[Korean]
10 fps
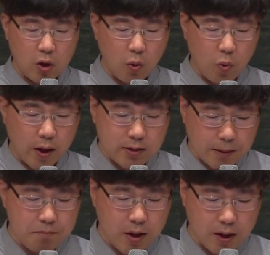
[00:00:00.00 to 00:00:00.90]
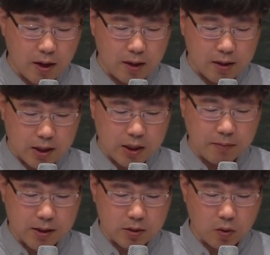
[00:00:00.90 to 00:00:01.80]
여호와 산마라
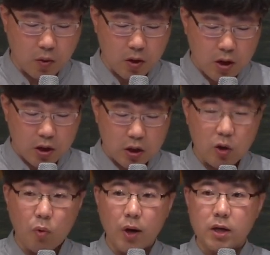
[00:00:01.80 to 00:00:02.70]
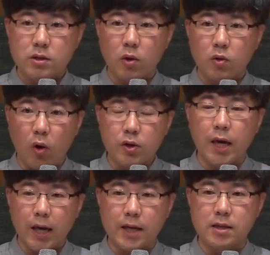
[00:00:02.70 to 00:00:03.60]
이름하시고 여호와께서
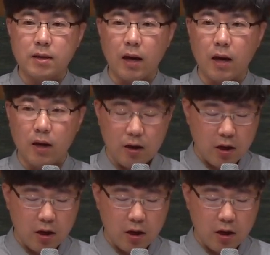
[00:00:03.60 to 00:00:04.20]
거기에 계신다.